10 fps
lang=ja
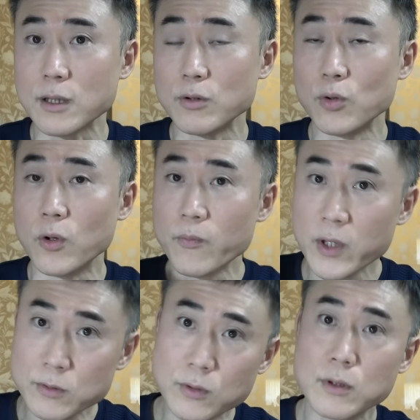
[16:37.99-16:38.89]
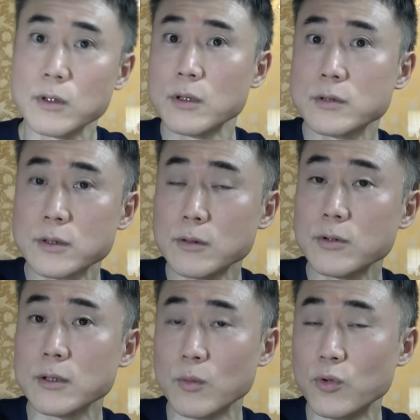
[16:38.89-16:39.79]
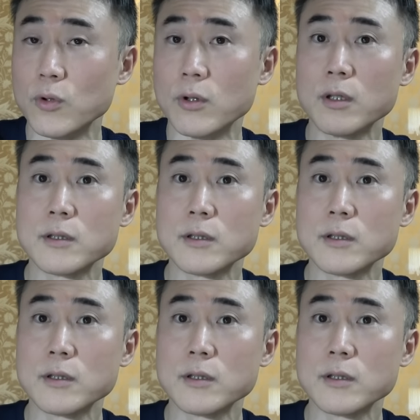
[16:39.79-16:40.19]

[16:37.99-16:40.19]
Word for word: れどそれ突き抜けても